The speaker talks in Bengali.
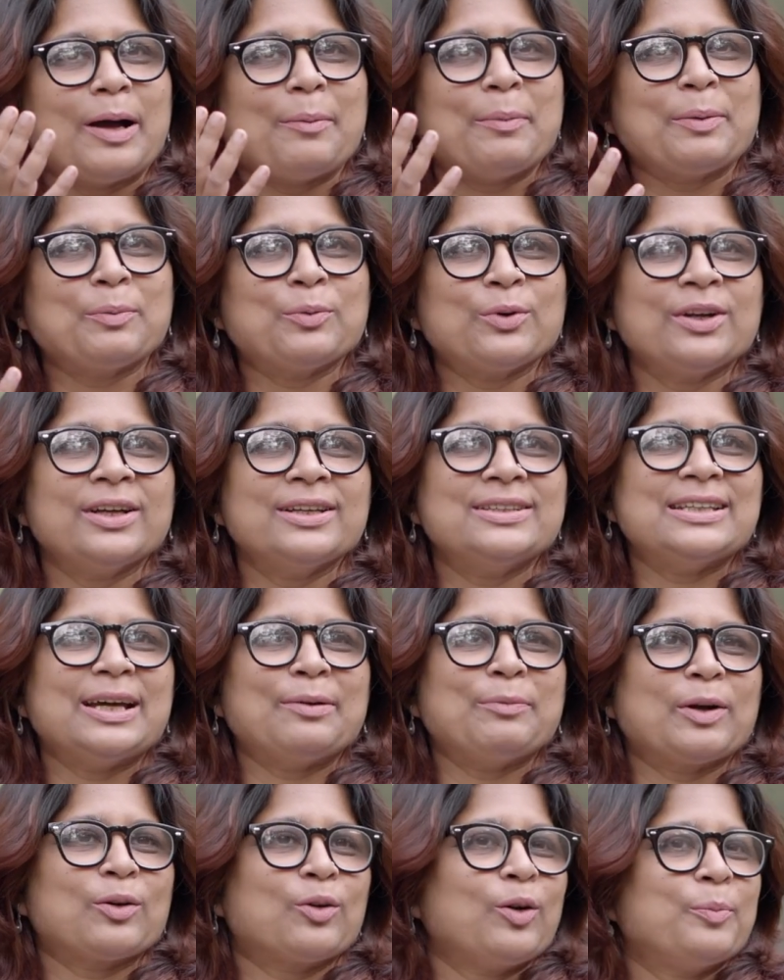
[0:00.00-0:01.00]
আমার মনে হয় যে
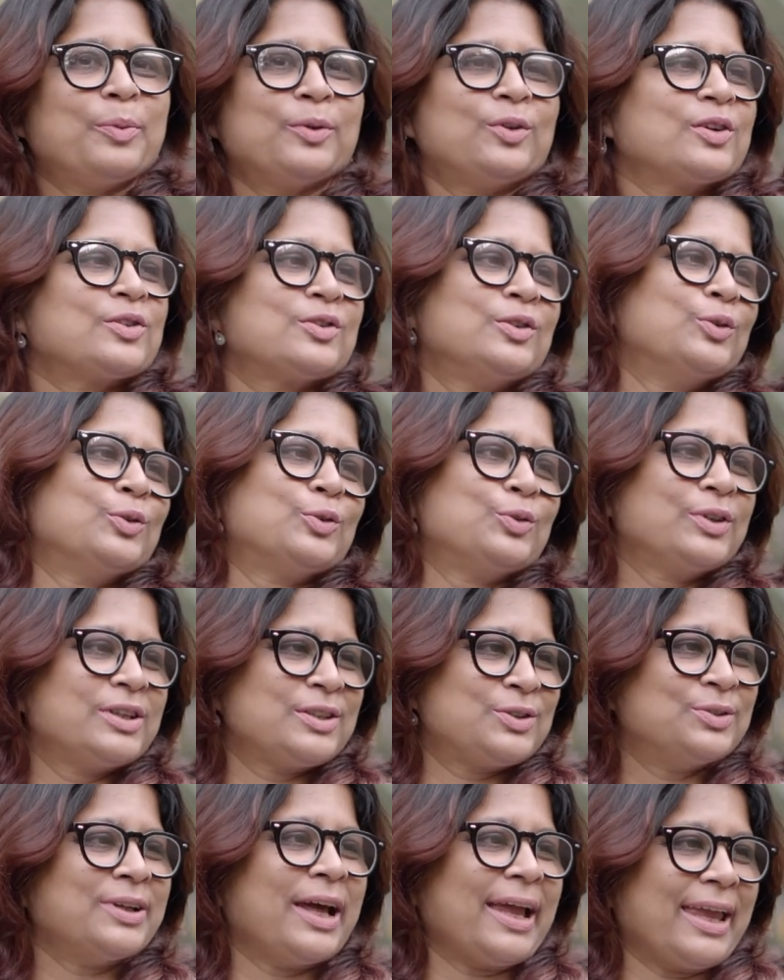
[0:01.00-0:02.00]
আমার গল্পে তো আসলে নতুন
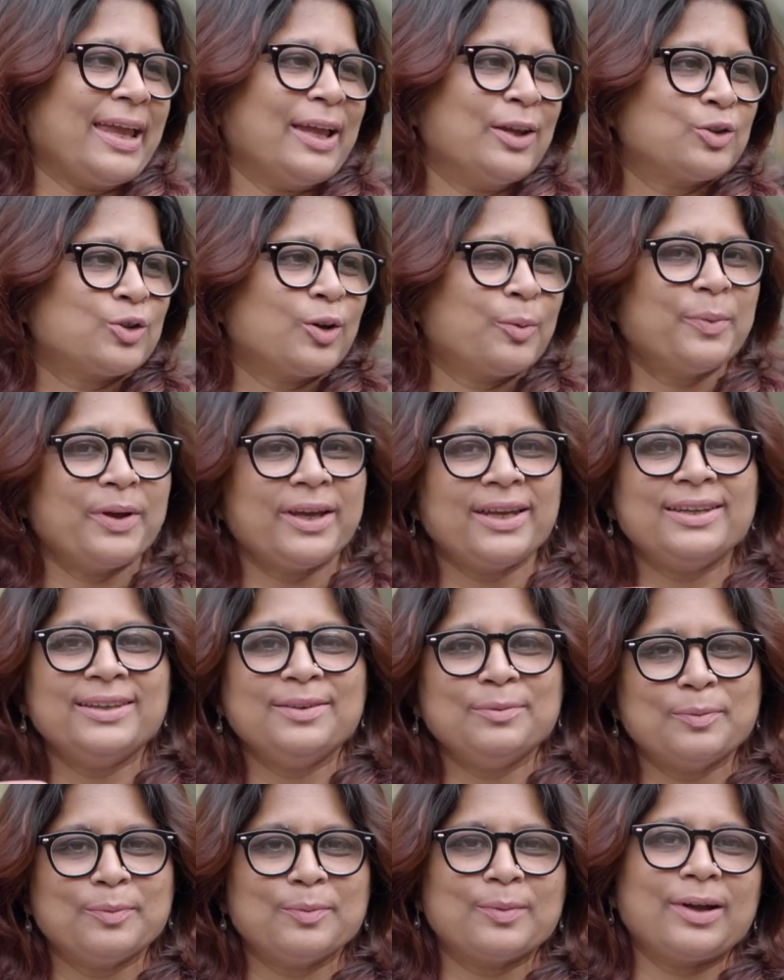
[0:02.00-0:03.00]
কিছু নাই সব এই
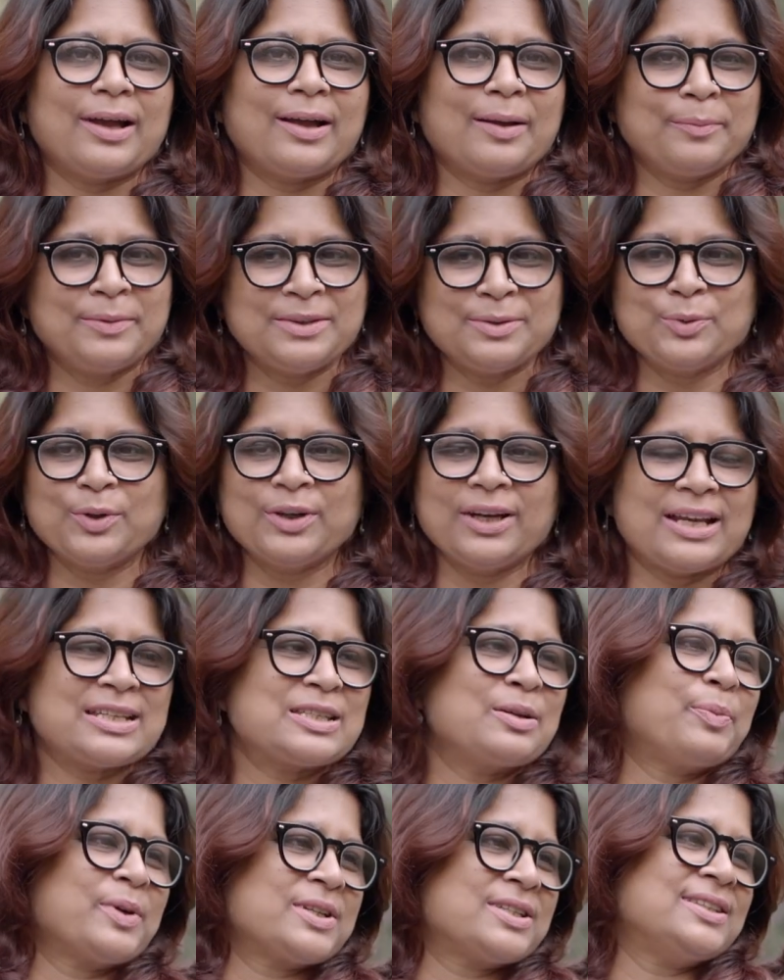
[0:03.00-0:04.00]
জীবনের
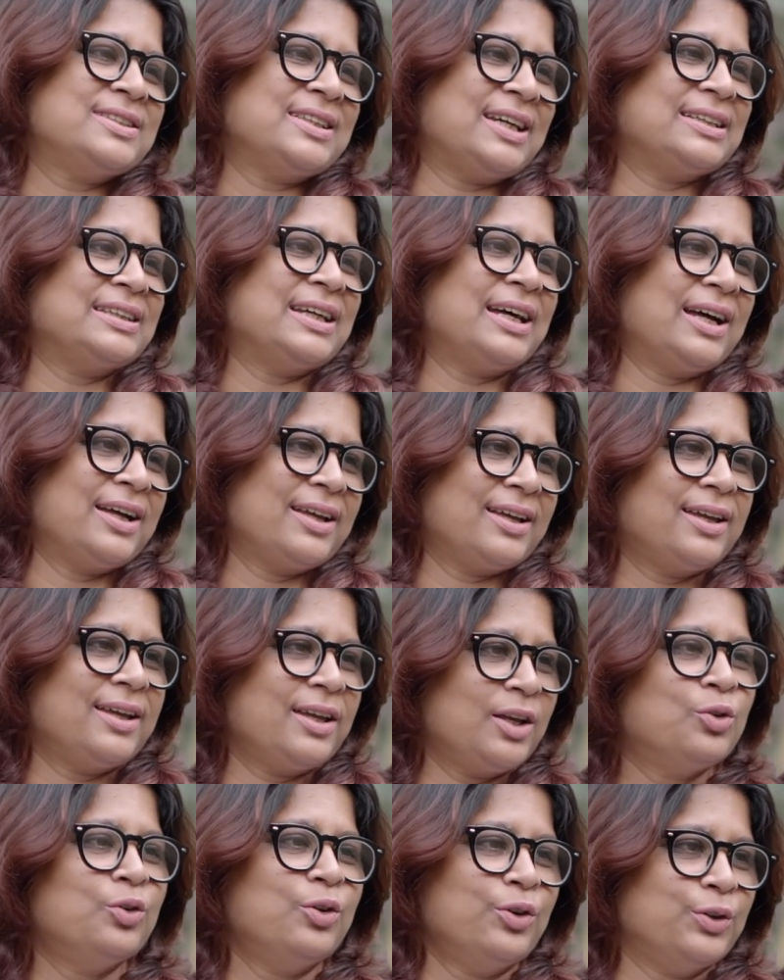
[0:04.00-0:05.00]
আশেপাশে যা যা
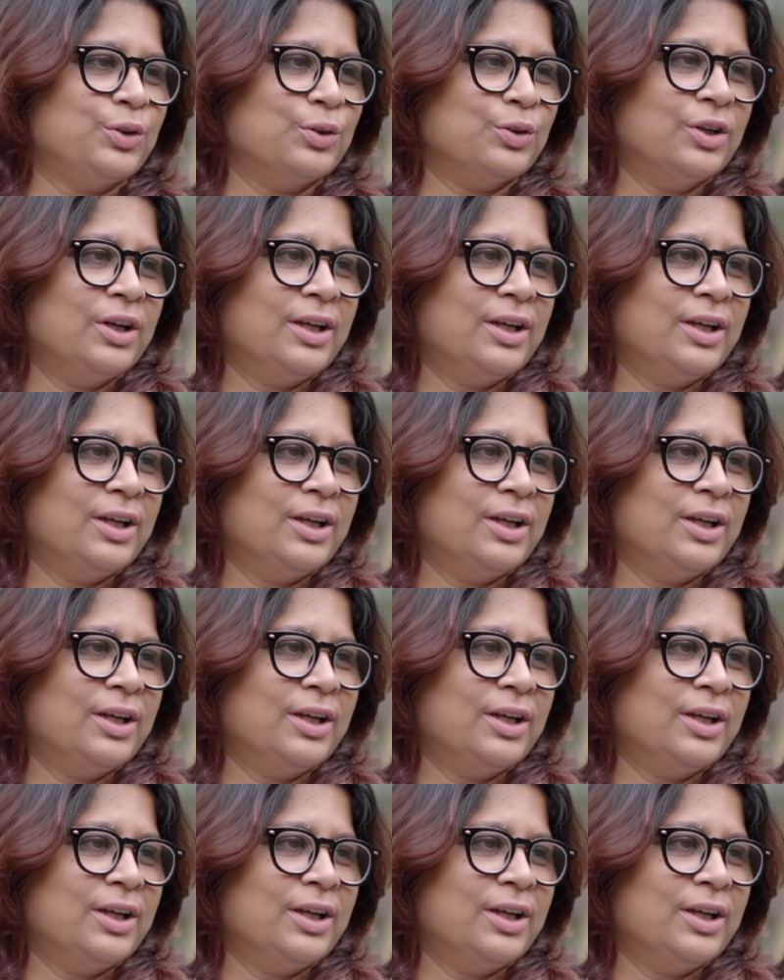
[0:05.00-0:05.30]
এইগুলোই তো